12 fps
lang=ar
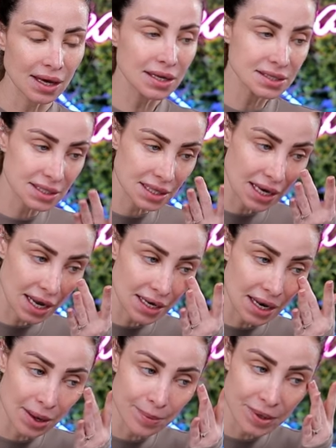خاصه انا
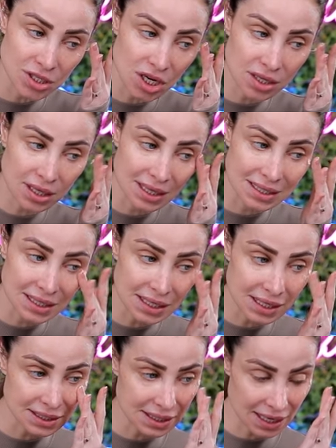لان بشرتي
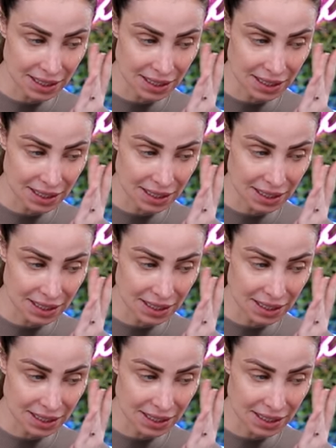كتير كتير